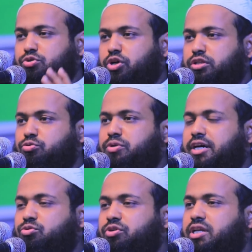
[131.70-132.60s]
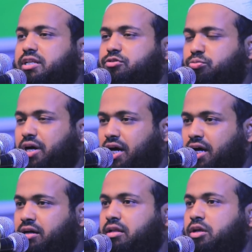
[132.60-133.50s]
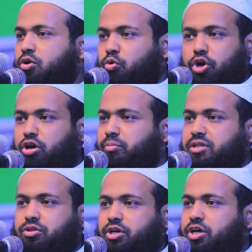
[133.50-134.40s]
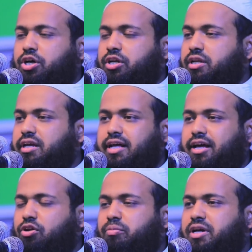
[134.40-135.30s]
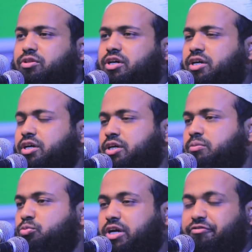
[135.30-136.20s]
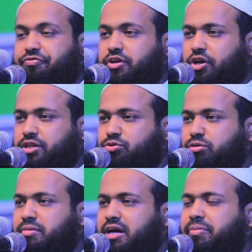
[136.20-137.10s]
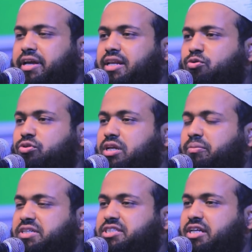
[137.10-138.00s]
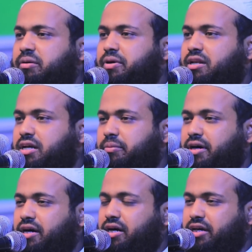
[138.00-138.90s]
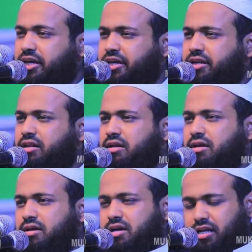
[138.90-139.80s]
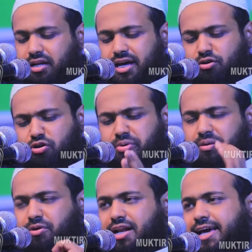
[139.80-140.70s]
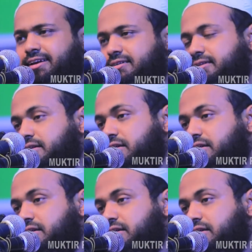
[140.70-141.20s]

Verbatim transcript: খামসুয়াল জুমাতু ইলাল জুমা ورمضان إلى رمضان مكفرات ما بينهن ما اجتنب الكبائر বলেন